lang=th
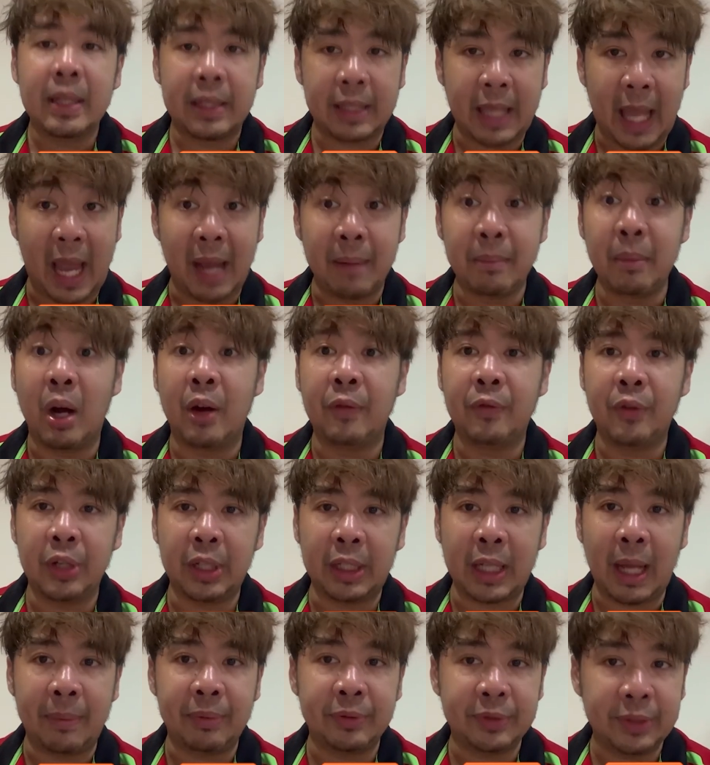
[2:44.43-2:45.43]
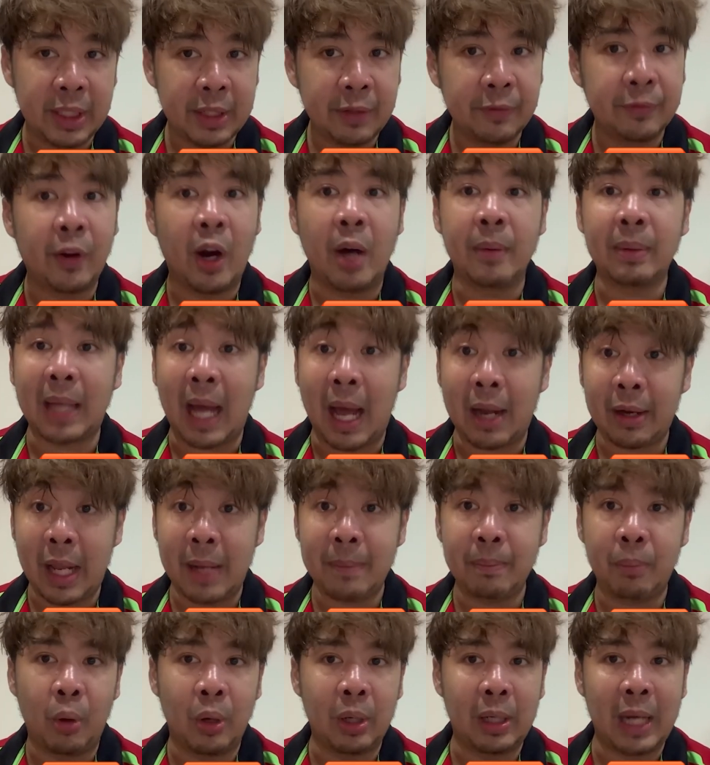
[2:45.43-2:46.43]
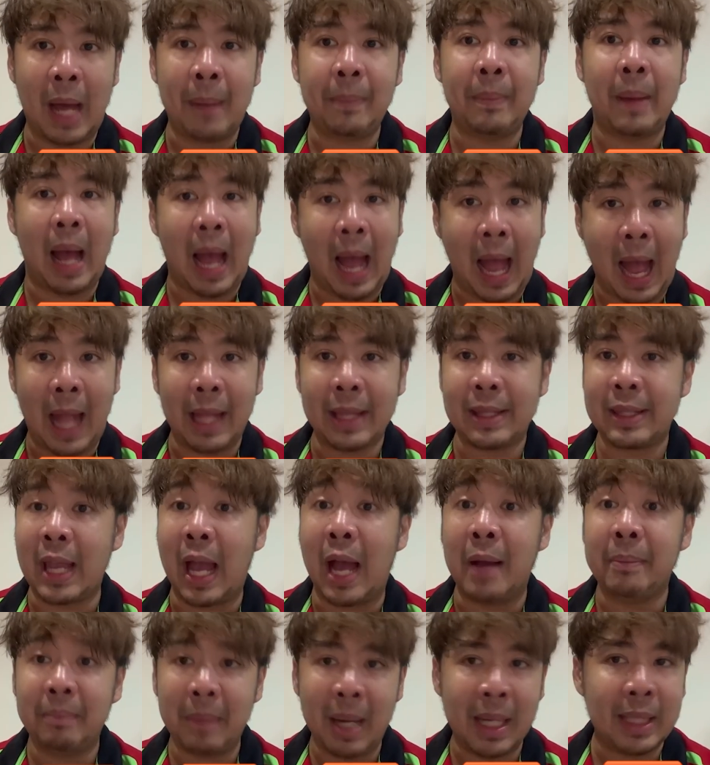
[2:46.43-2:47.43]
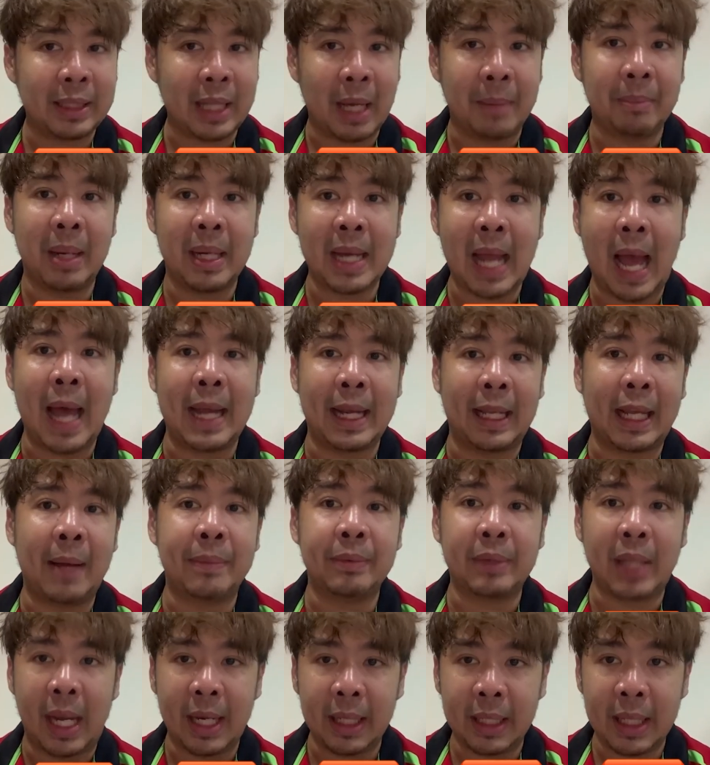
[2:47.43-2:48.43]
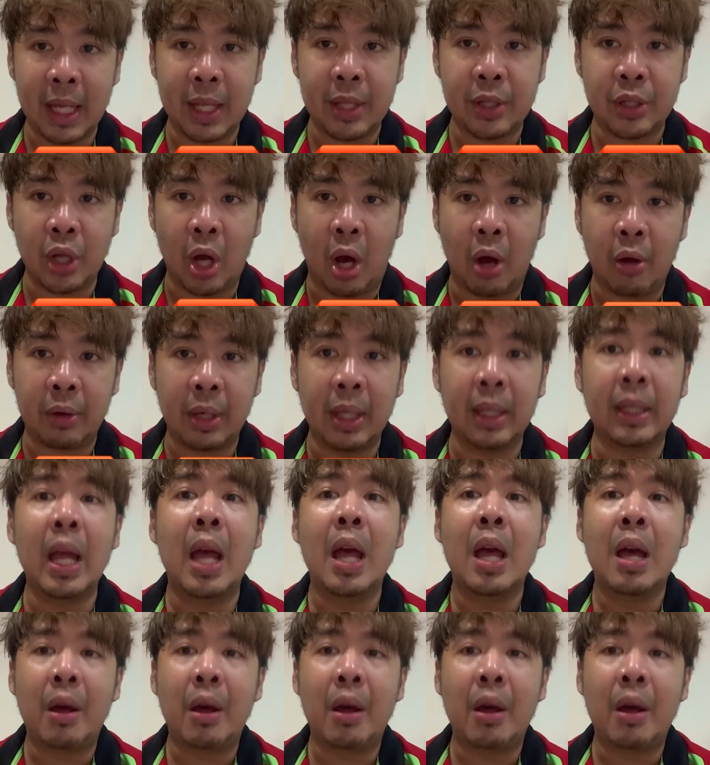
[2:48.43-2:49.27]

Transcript: แกะมองฟุตครับซึ่งฟอร์มการเล่นผลลัพธ์อาจจะไม่ธรรมดานะครับแต่ถ้าเกิดเจาะลึก